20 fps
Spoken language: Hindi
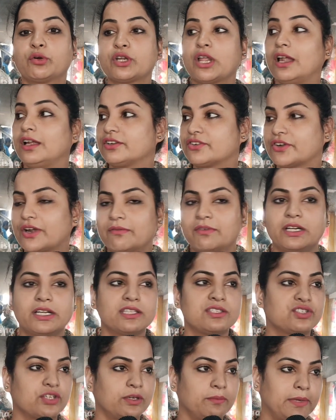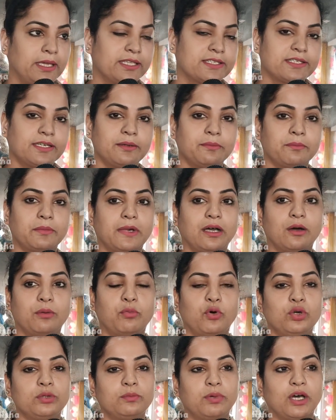तो गोटे अल्ट्रा मडर्ण जिम हो
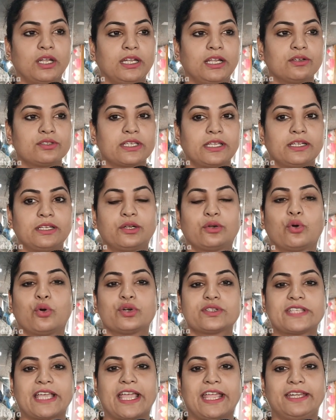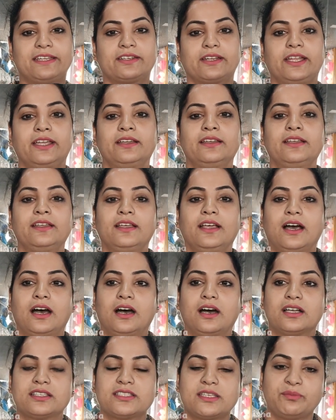बहुत भल लगुच रोड सैड्रे
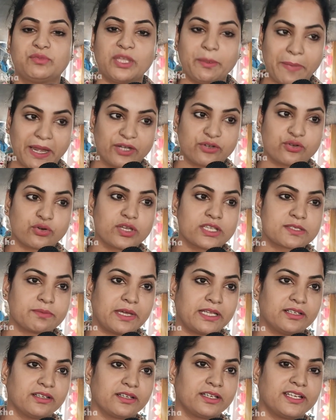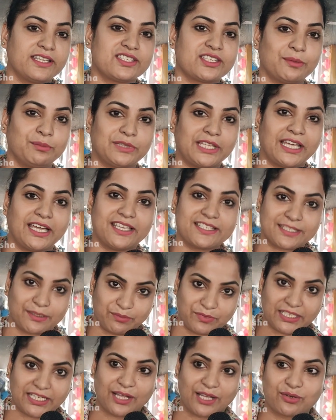जमी मेट्रोज मानक जिम थाए
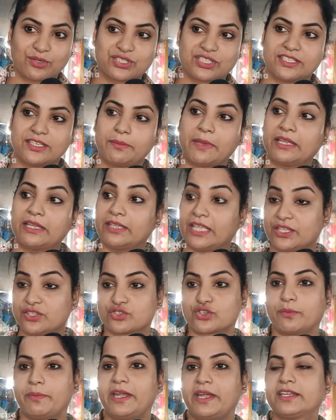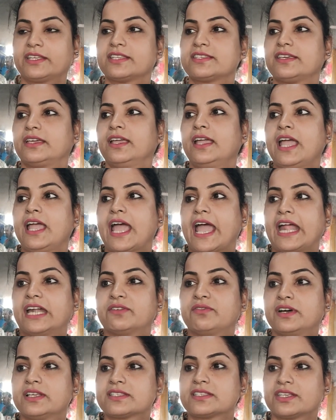सेमती लगुच जिम एंड इन्स्ट्रुमेंट किसी
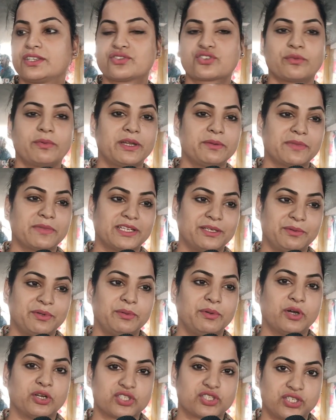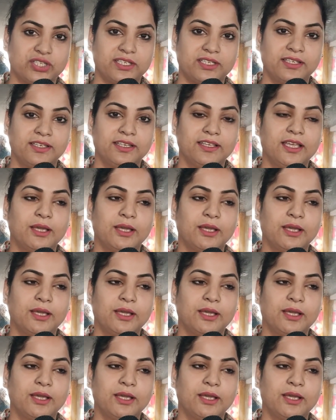एडवांस इन्स्ट्रुमेंट मान भी अच्छी